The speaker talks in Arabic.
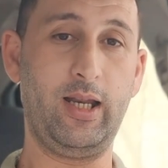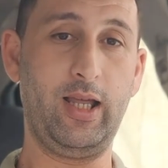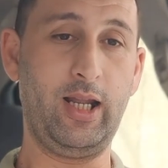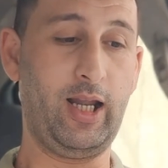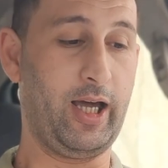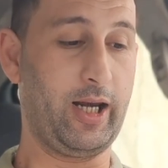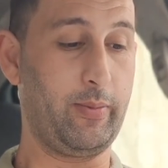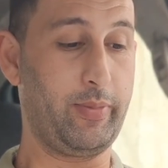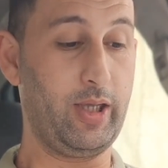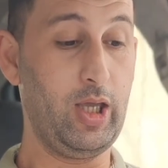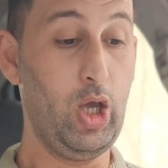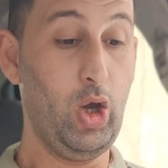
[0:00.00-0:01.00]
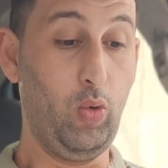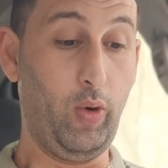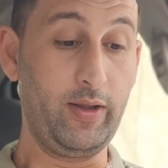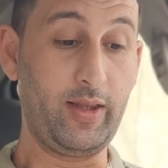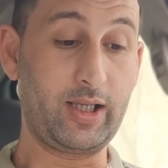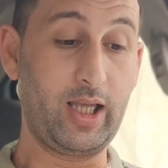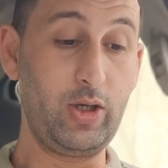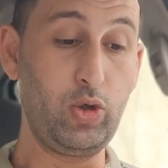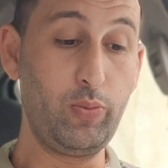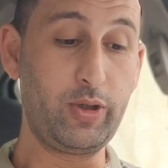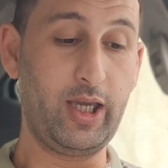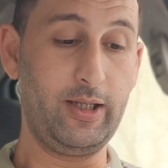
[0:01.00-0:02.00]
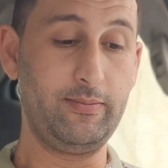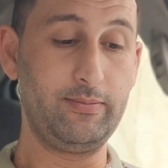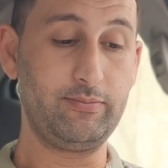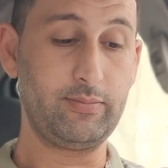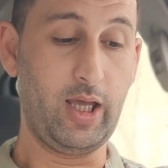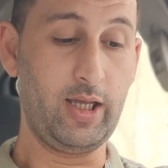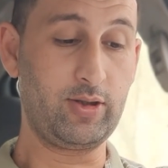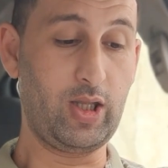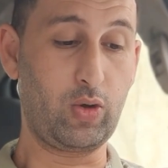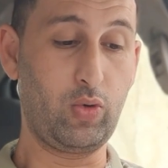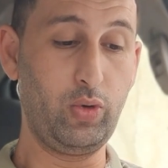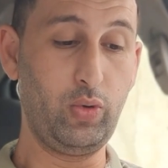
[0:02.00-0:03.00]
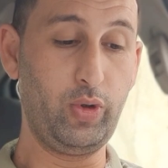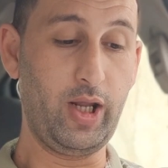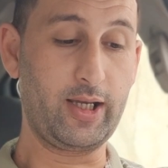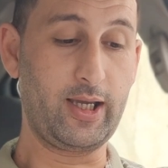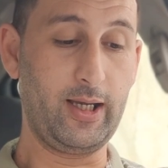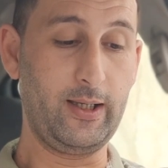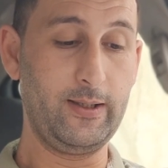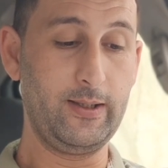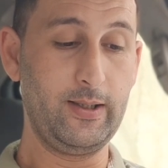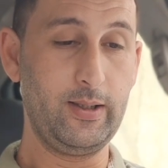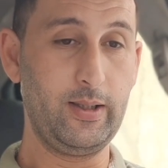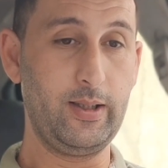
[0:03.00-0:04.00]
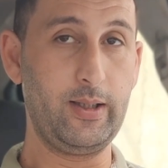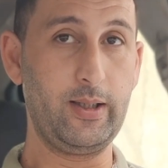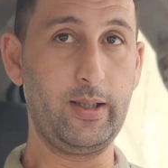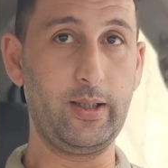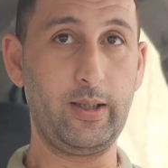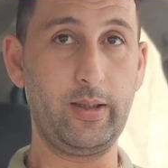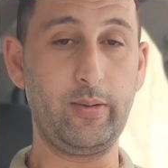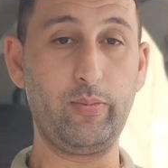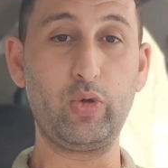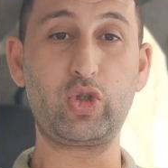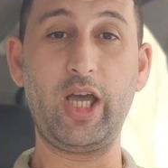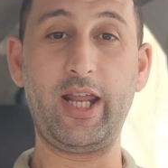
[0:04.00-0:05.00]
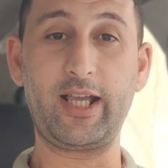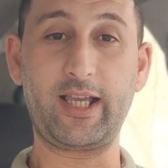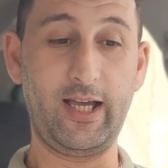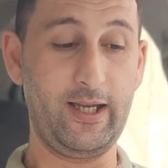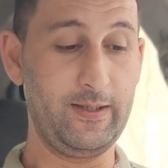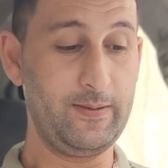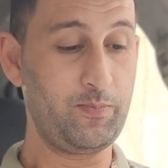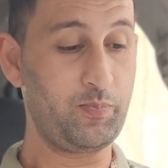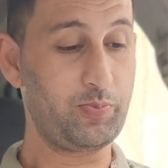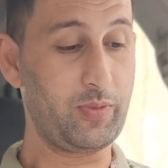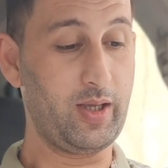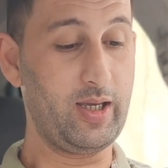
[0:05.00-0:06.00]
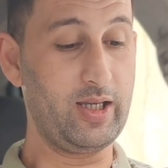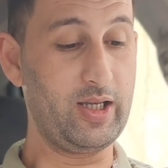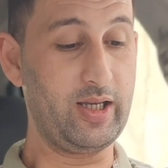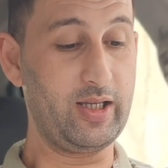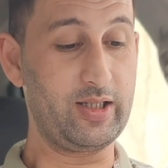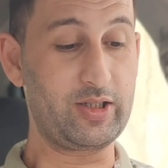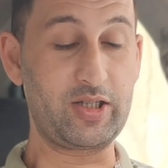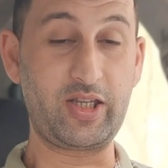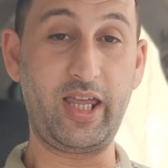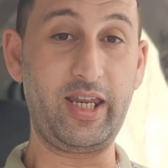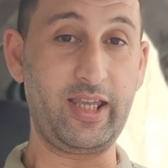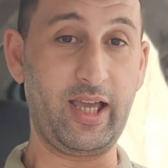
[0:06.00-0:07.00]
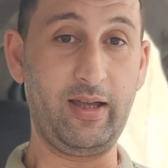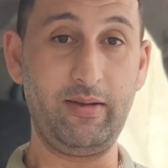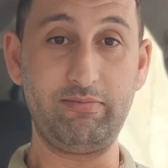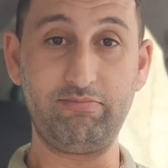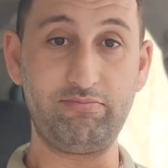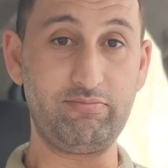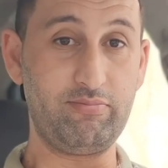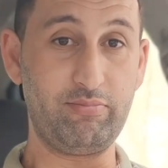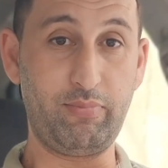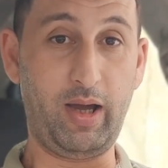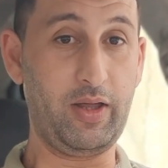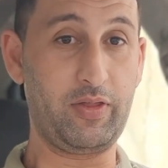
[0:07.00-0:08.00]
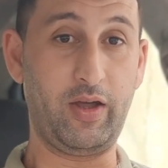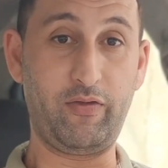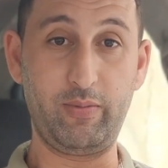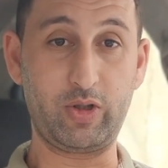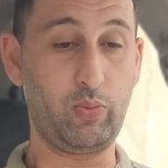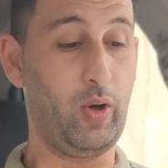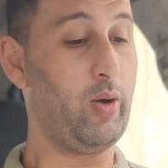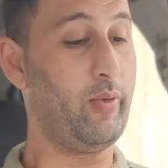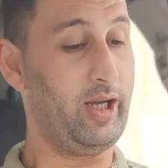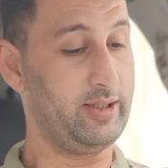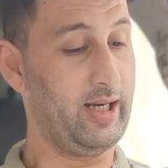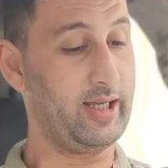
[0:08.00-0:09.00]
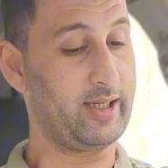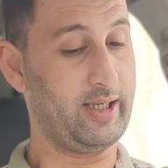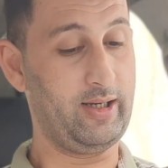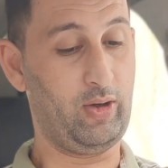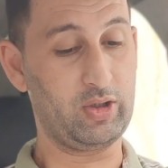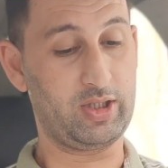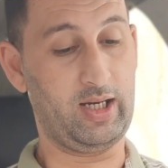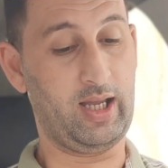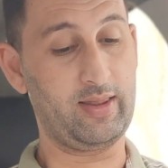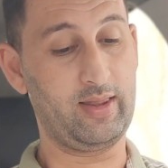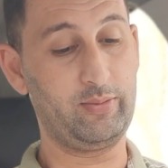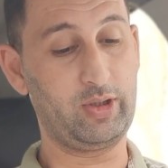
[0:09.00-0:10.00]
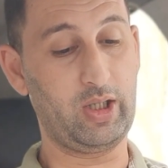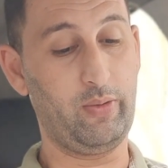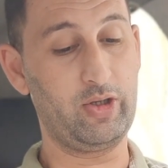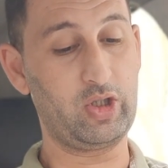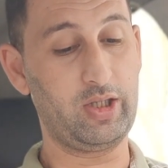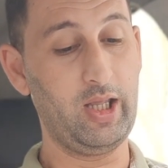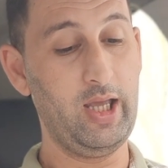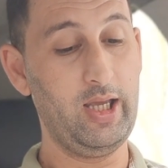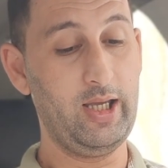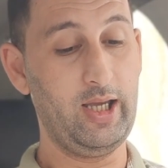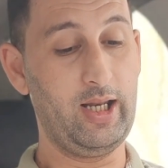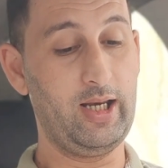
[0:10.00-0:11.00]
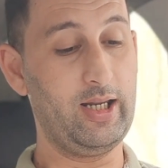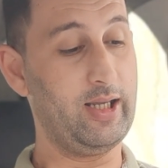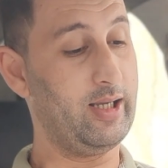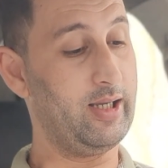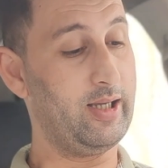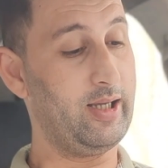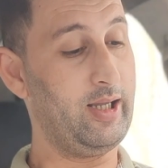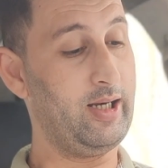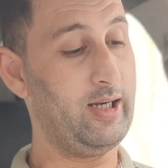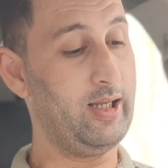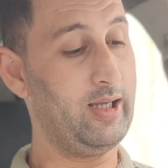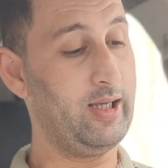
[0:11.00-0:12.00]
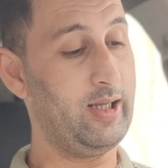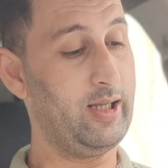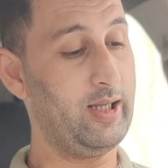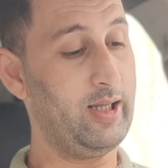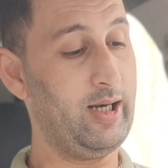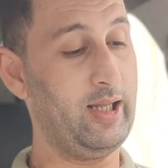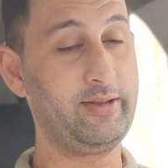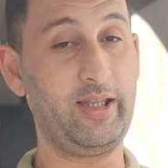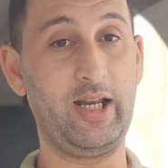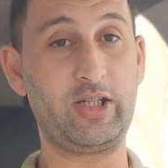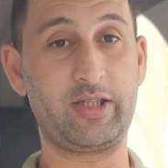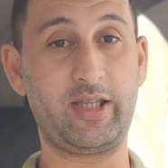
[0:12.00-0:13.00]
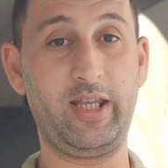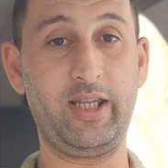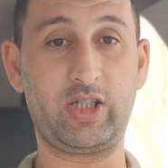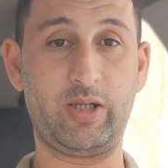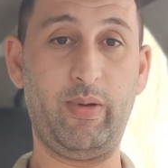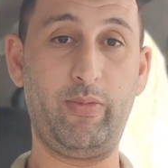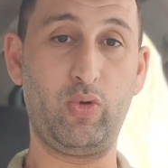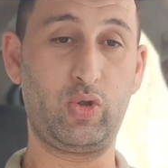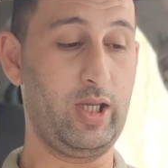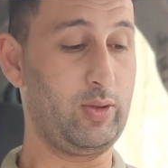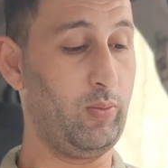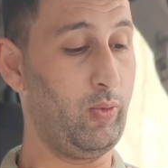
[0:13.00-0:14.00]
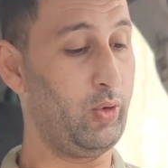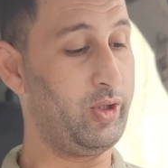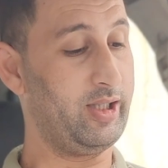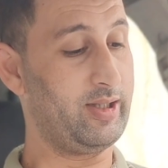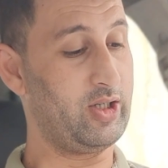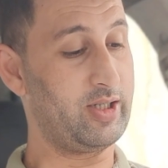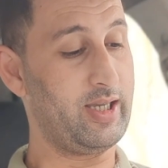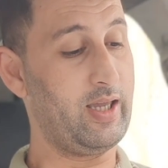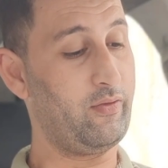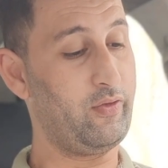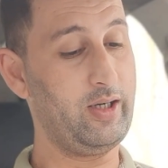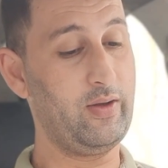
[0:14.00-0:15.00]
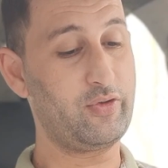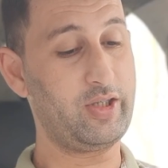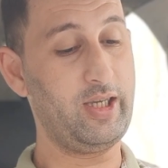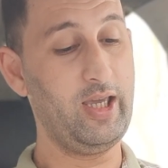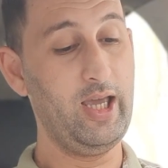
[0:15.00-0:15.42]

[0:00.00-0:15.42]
العربي وأيضا كان يمكن أن تكون هناك آه، مشاركة آه، جزائرية محضة في مجموعة واحدة لكن حسن الحظ لم تتواجد الأندية الجزائرية شباب الوزداد ومولودية الجزائر في نفس